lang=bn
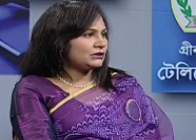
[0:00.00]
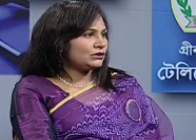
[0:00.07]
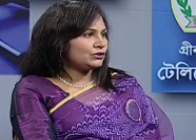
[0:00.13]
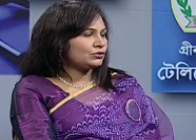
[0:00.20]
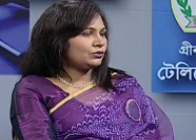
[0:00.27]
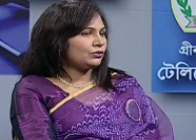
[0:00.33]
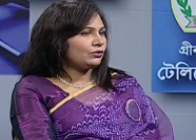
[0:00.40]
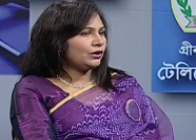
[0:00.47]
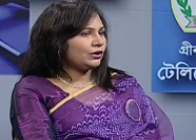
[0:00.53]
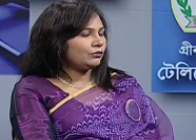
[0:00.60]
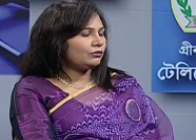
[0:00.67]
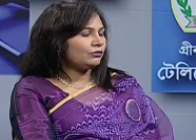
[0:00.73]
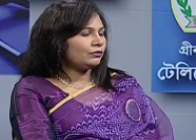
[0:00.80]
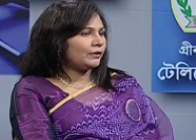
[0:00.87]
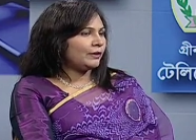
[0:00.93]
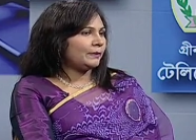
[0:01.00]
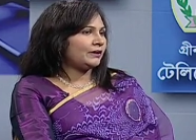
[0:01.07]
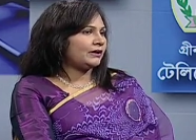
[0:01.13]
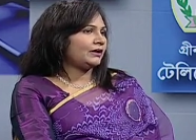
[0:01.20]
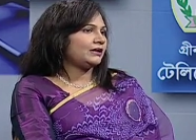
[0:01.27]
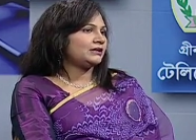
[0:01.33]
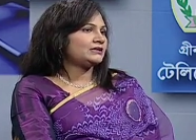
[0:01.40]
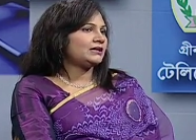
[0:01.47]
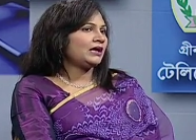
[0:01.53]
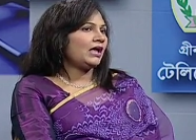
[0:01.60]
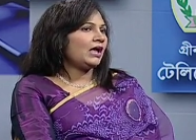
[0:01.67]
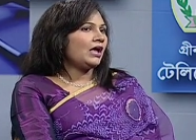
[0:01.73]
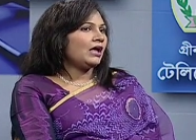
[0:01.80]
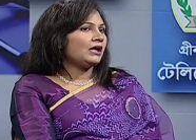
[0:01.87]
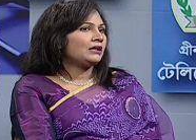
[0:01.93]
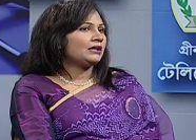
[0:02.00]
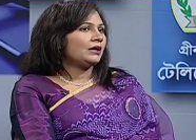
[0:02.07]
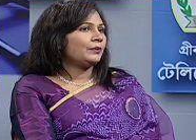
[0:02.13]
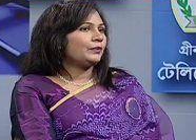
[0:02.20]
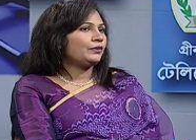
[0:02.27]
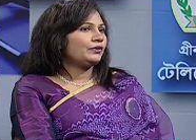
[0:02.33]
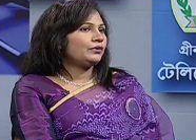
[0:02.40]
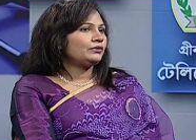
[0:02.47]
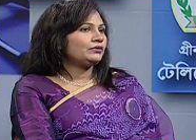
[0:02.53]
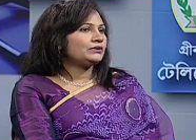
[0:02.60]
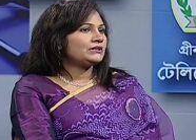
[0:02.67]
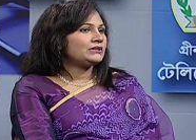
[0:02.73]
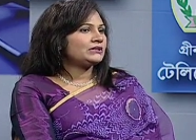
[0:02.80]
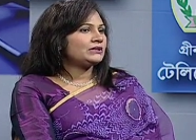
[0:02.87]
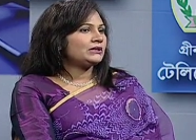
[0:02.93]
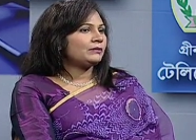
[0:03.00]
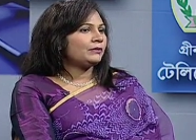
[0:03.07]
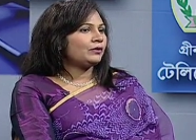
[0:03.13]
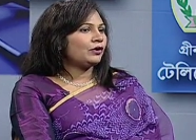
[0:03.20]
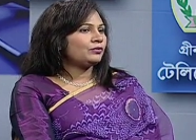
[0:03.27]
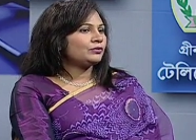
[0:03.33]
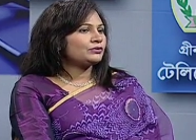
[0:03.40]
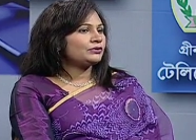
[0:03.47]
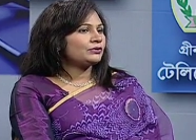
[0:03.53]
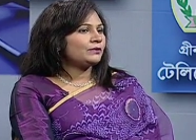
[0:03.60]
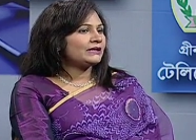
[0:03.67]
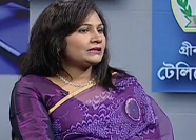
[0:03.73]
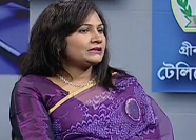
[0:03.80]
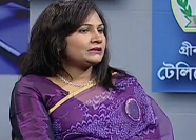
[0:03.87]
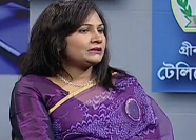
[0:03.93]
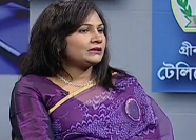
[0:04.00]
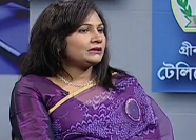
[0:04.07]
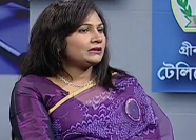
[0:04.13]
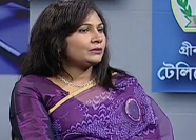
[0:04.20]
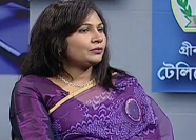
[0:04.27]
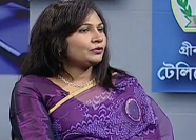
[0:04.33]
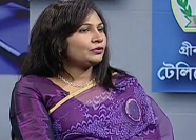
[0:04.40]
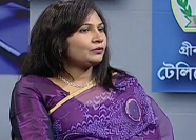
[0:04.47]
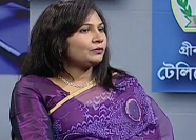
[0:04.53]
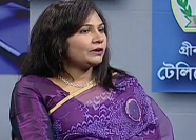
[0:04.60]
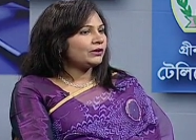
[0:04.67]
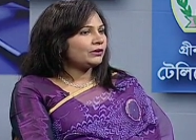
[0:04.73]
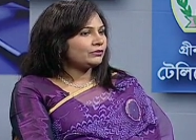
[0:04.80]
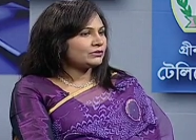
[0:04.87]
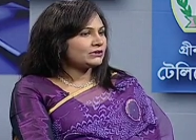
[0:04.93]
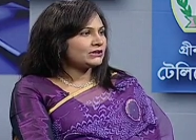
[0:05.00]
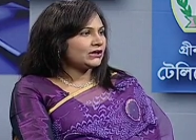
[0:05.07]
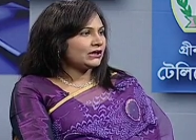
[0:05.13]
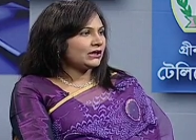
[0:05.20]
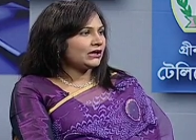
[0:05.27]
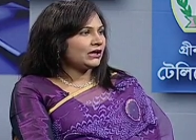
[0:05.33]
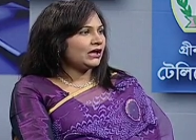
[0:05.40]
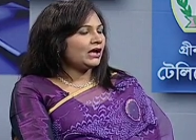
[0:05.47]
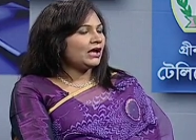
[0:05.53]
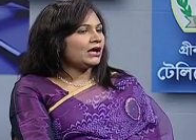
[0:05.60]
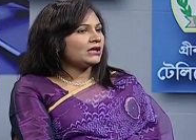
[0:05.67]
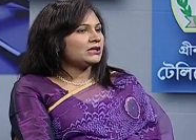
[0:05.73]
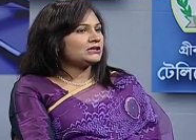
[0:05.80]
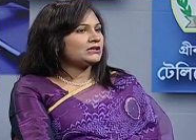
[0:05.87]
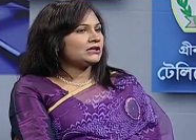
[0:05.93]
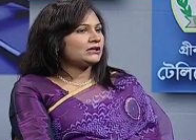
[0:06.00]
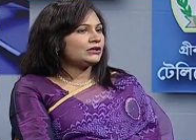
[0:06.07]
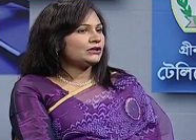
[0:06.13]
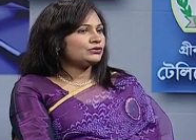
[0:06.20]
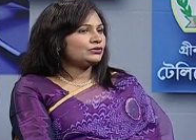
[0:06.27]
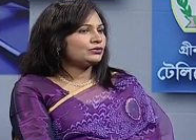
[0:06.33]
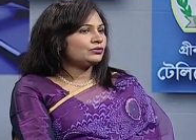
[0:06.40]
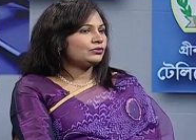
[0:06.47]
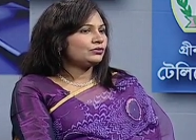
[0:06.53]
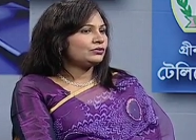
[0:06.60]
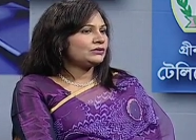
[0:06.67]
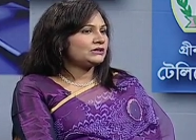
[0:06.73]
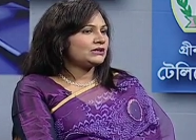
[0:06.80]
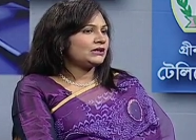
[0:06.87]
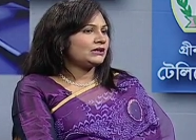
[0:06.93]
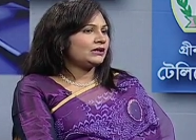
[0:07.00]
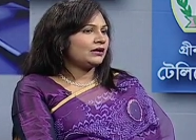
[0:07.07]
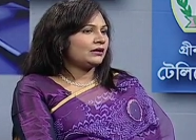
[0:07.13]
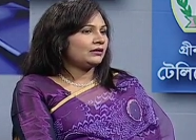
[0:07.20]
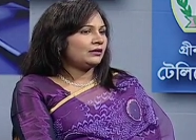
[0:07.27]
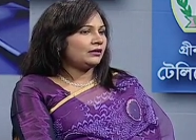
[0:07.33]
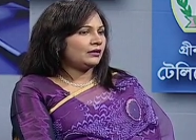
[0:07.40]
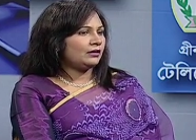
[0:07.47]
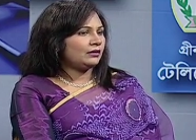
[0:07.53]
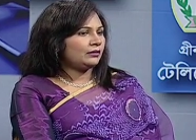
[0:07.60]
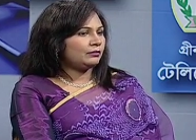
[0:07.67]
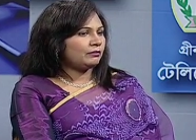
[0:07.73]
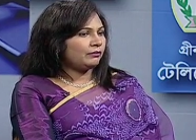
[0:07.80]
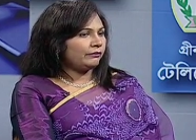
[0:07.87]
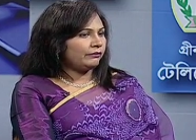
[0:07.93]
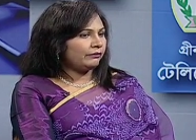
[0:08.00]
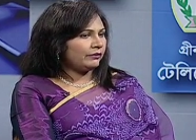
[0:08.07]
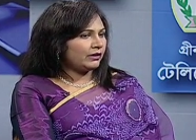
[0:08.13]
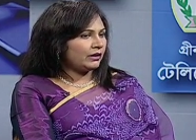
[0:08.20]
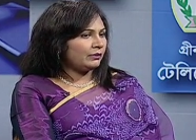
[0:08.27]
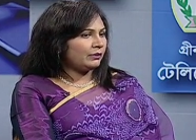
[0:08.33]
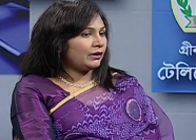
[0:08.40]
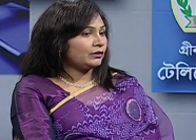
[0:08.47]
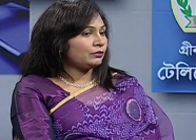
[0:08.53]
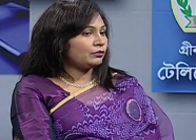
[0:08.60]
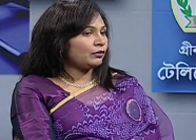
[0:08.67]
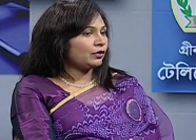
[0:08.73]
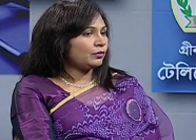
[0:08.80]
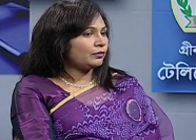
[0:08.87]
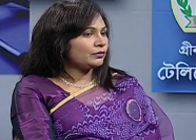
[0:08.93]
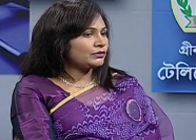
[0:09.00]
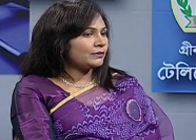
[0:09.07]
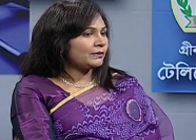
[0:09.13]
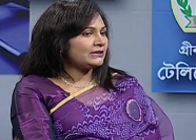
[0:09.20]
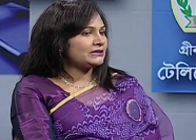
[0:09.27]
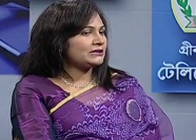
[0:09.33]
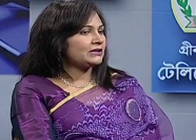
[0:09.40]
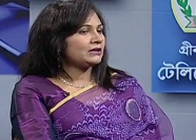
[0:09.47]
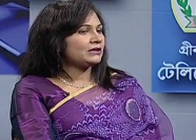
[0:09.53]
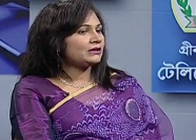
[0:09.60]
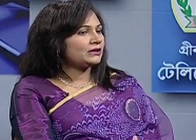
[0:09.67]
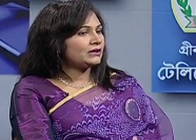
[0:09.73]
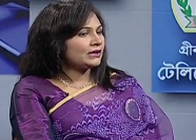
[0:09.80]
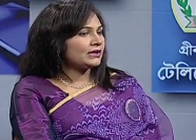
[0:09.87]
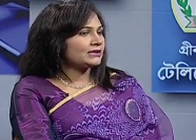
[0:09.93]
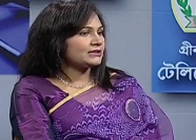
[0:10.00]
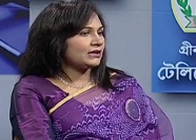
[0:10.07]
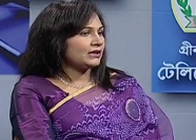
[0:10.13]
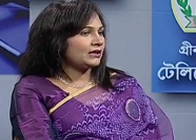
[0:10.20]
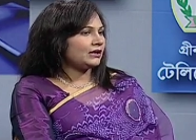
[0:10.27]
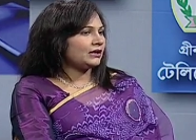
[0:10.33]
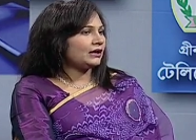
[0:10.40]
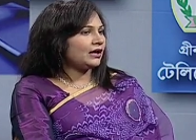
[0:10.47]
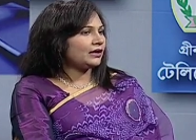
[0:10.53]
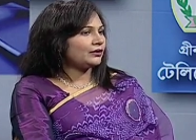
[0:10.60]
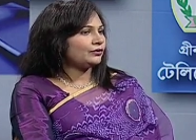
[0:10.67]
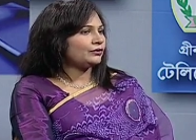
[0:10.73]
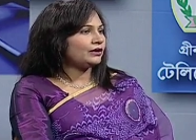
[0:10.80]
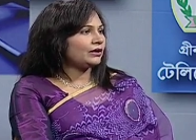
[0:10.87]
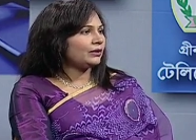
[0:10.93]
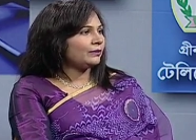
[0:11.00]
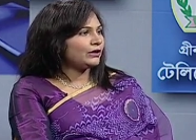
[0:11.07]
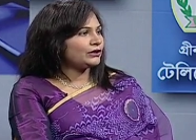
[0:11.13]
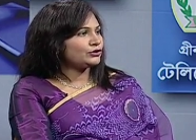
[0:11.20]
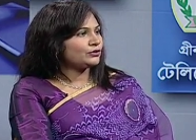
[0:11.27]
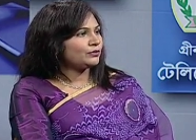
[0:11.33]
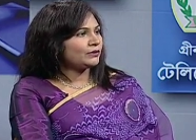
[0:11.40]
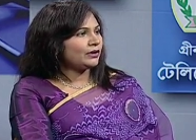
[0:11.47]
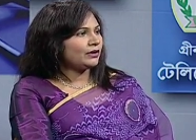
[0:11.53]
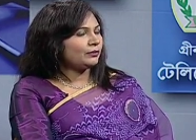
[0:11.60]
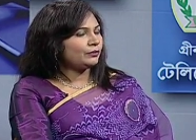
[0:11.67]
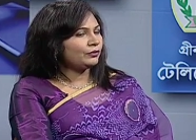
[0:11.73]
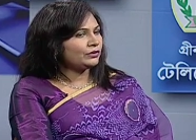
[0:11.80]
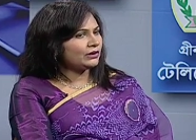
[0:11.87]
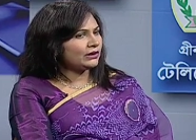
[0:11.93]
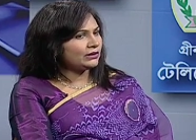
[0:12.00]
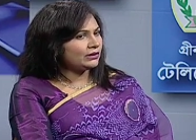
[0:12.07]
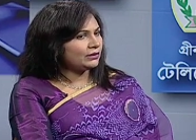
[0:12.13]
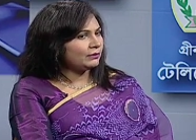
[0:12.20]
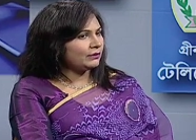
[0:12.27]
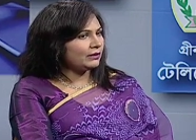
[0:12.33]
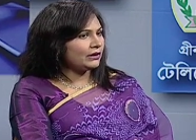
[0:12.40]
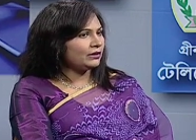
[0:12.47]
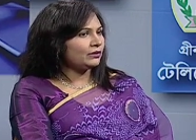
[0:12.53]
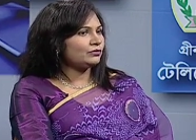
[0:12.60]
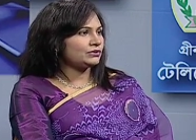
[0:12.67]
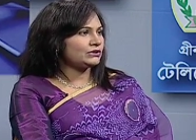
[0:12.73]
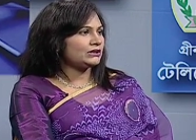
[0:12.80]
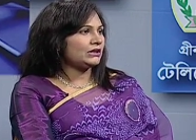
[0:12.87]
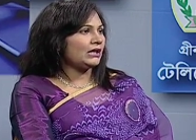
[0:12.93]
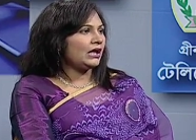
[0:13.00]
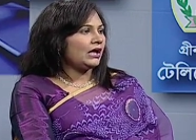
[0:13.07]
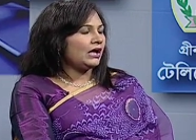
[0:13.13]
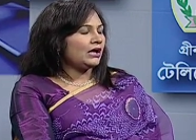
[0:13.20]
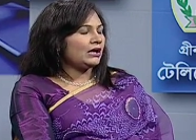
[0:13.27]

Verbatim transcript: জিনিসগুলো এগুলোর ব্যাপারটা আছে তারপরে হচ্ছে যে গর্ভস্থ বাচ্চাটা ঠিকমতো বেড়ে উঠছে কি না সেটার জন্য যে তার বা গর্ভস্থ বাচ্চাটা ঠিক আছে কি না আঠারো থেকে বাইশ সপ্তাহে প্রত্যেকটা মেয়েরই উচিত